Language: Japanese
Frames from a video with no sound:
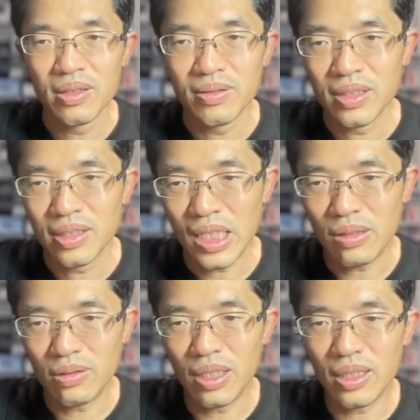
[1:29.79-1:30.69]

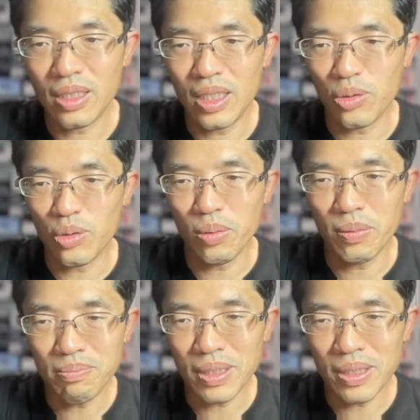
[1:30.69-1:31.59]
昨年から5
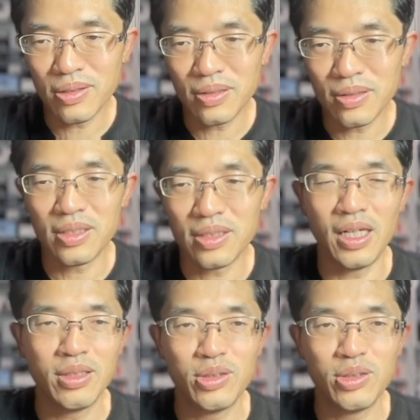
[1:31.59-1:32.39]
万泊ですね。